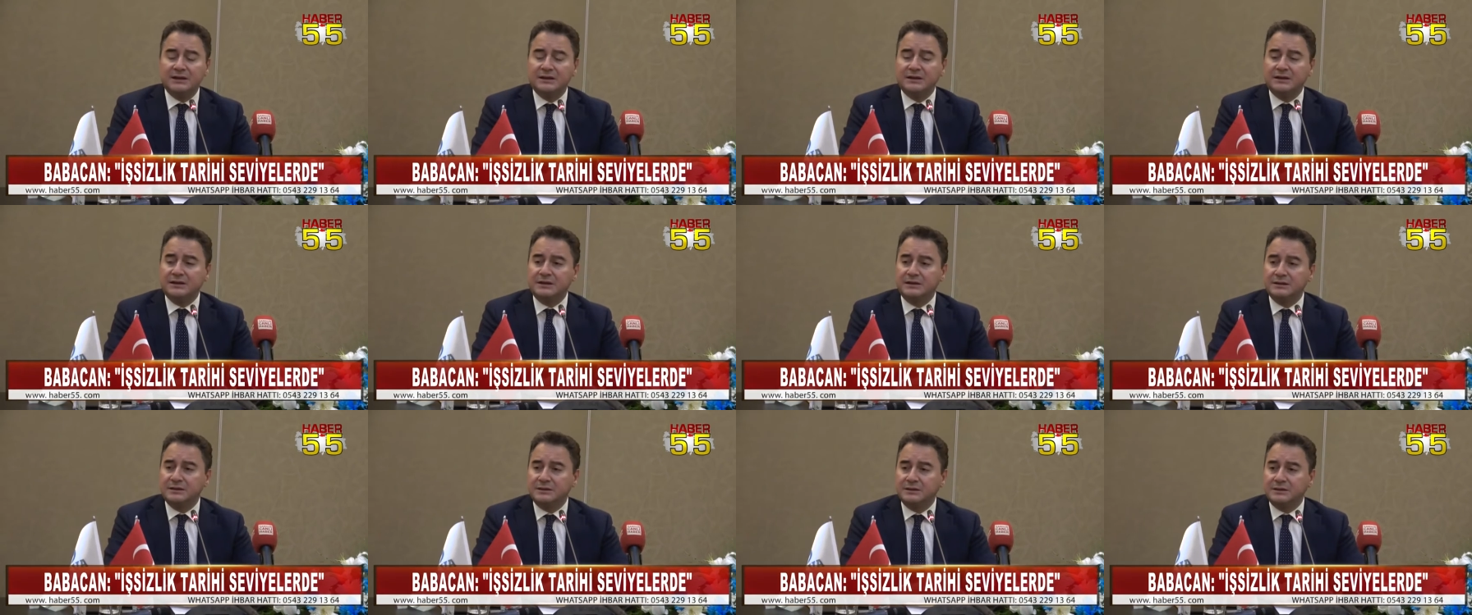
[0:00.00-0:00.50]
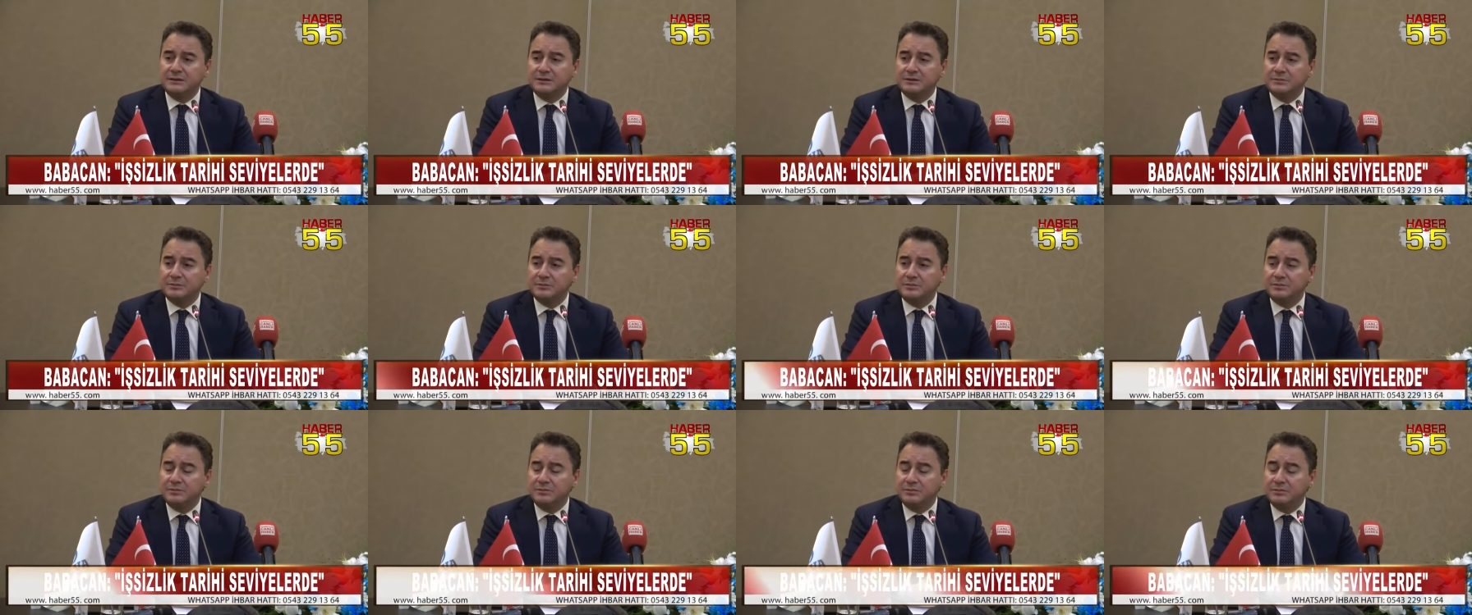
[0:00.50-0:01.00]
Ee,
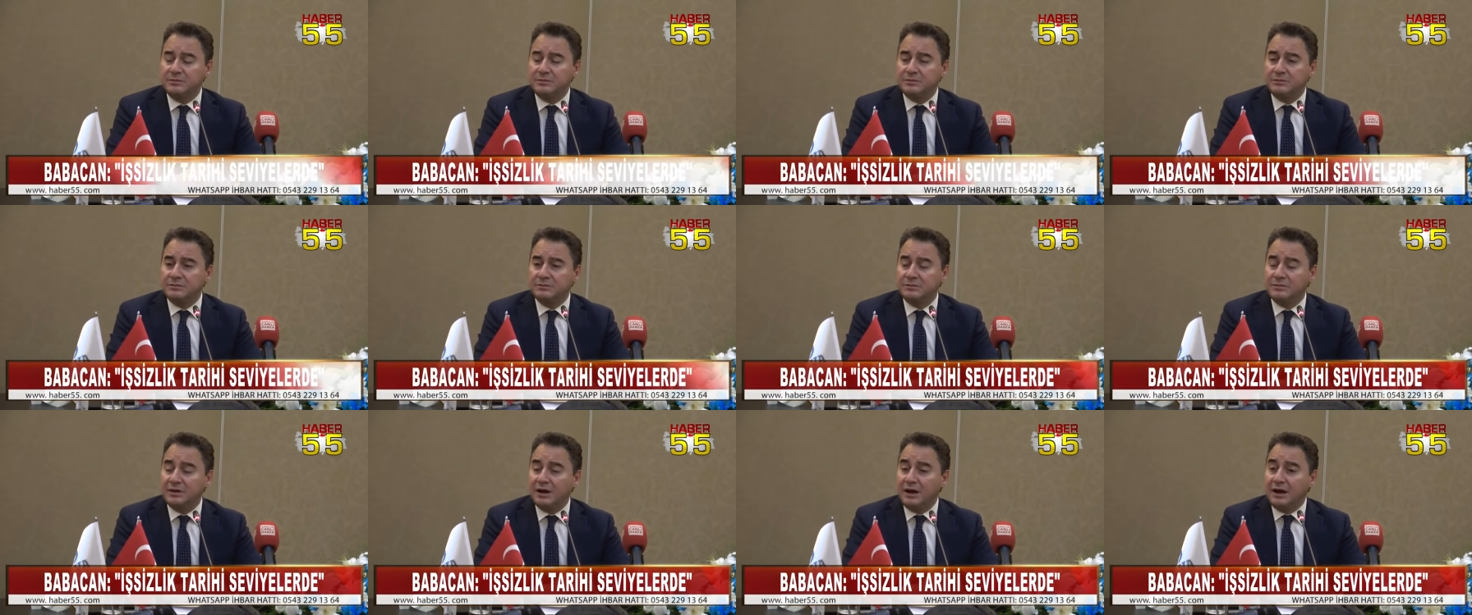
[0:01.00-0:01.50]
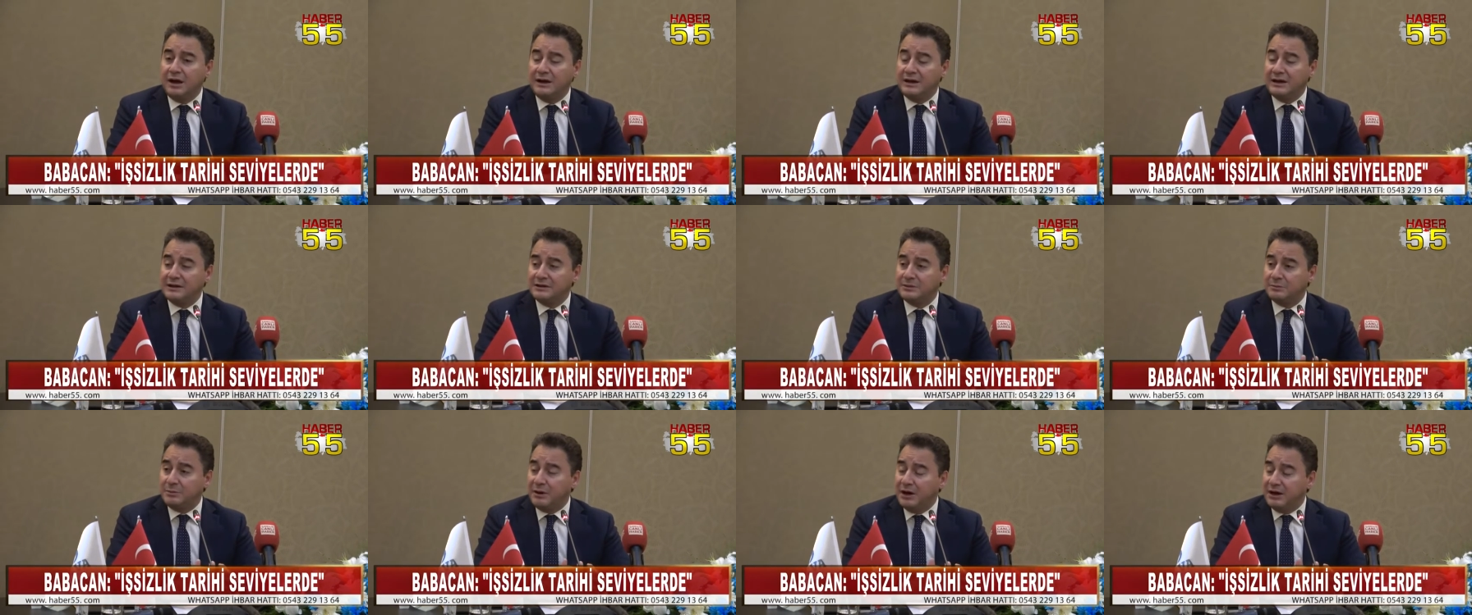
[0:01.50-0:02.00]

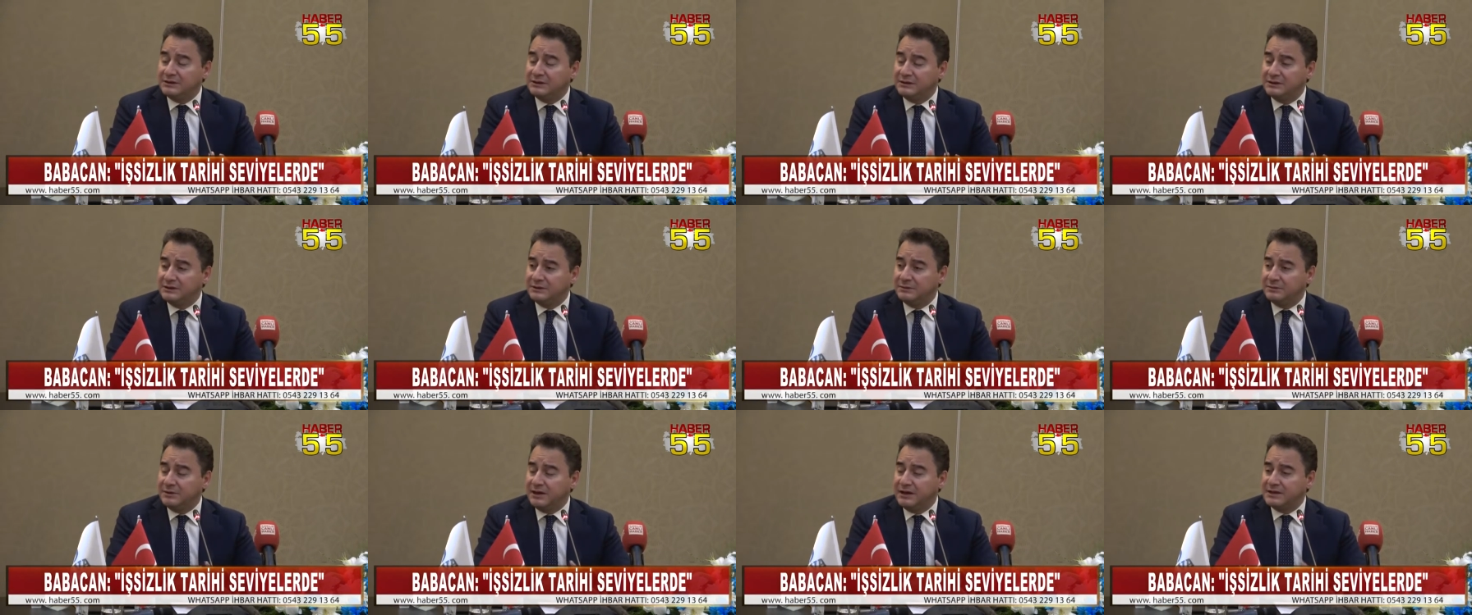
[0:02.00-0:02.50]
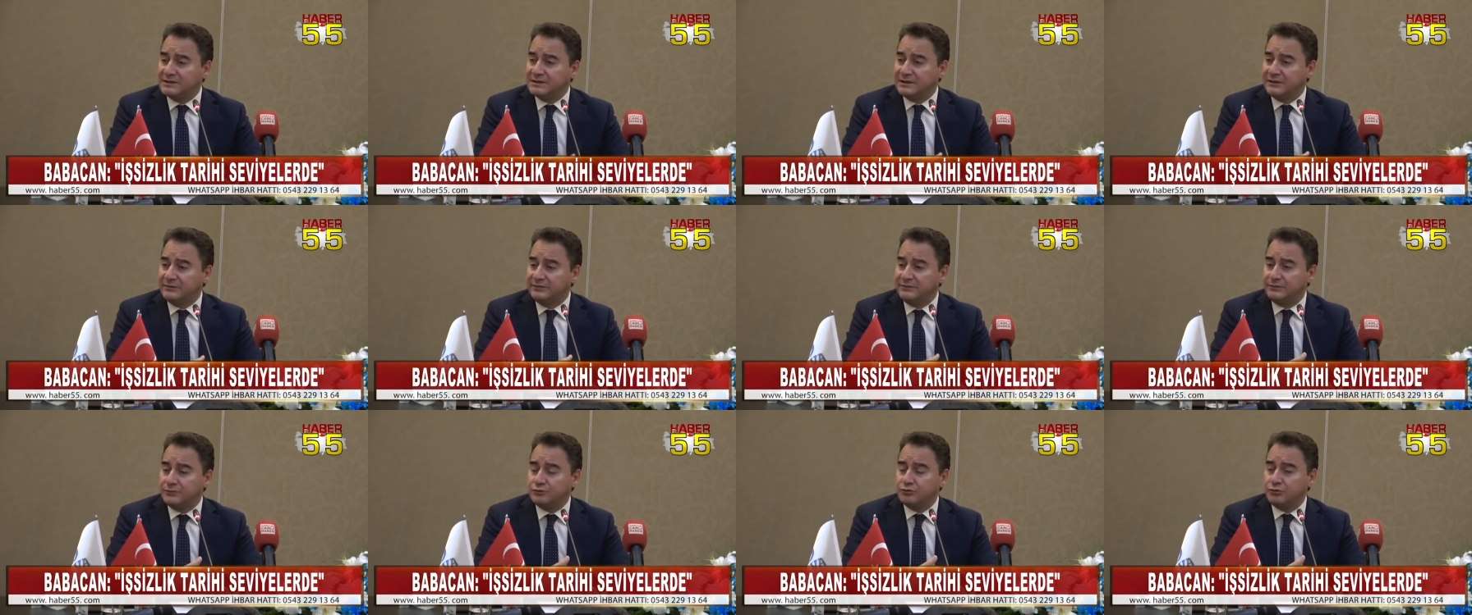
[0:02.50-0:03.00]
hayat pahalılığı
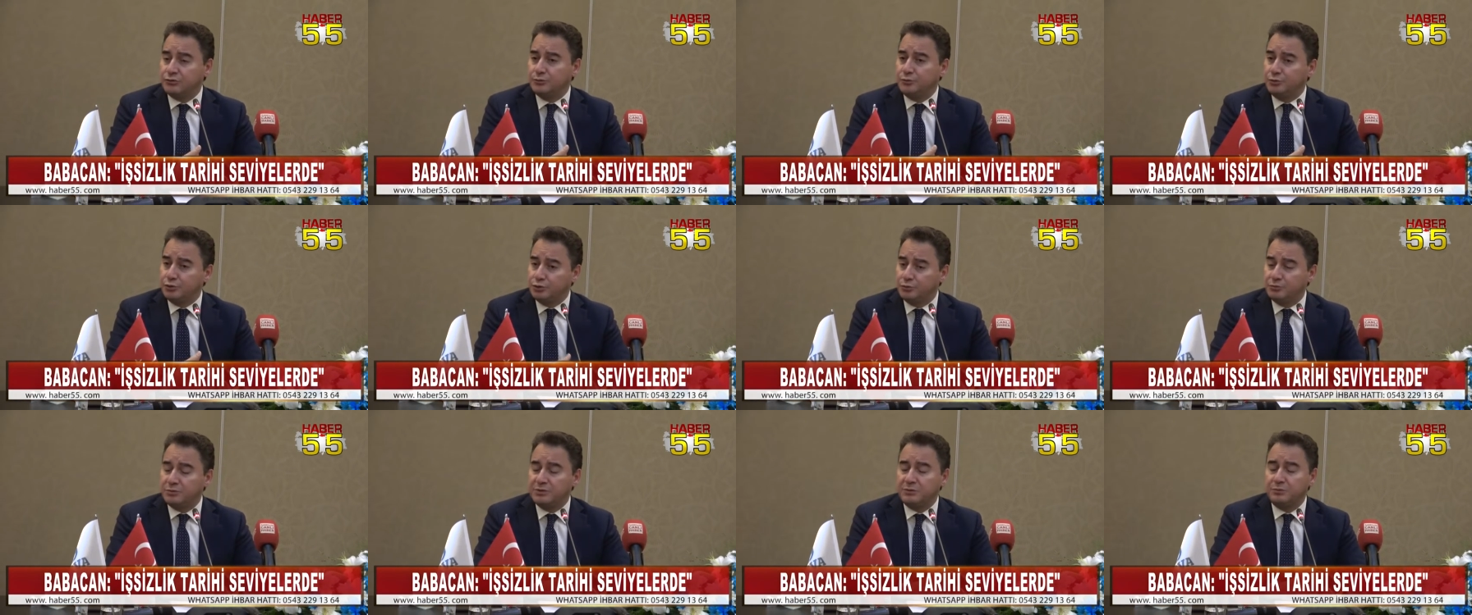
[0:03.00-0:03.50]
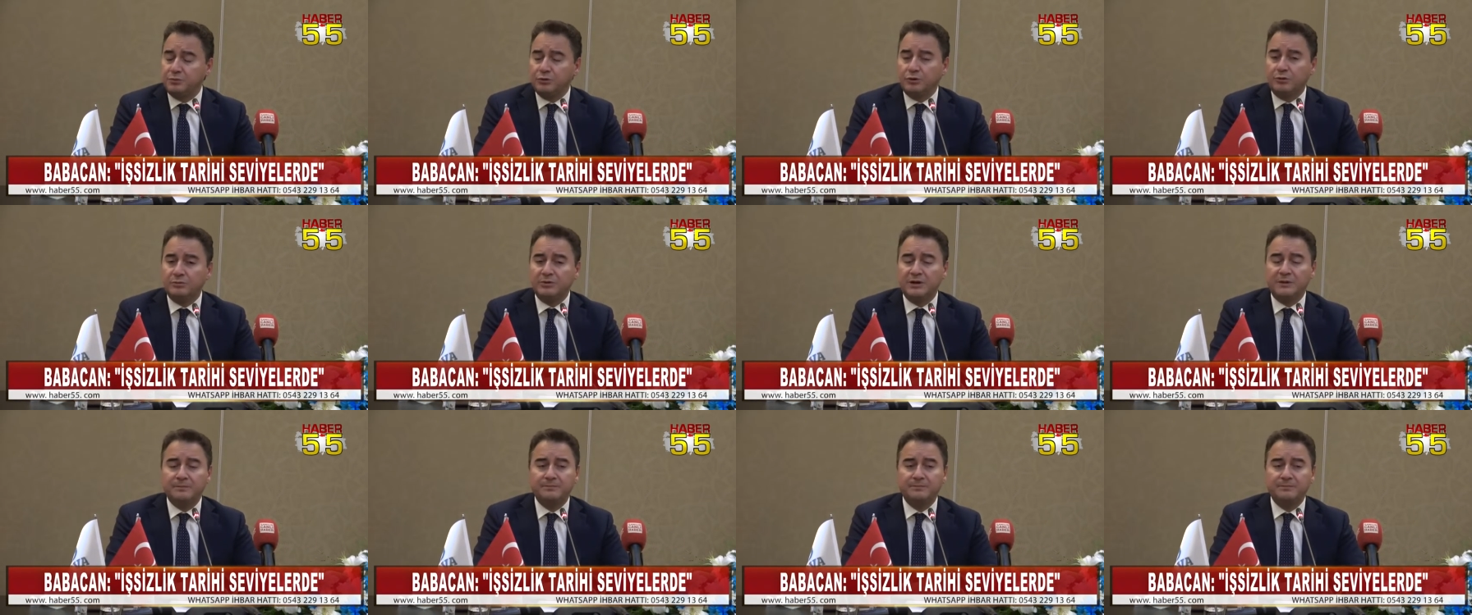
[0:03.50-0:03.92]
maalesef çok büyük bir problem.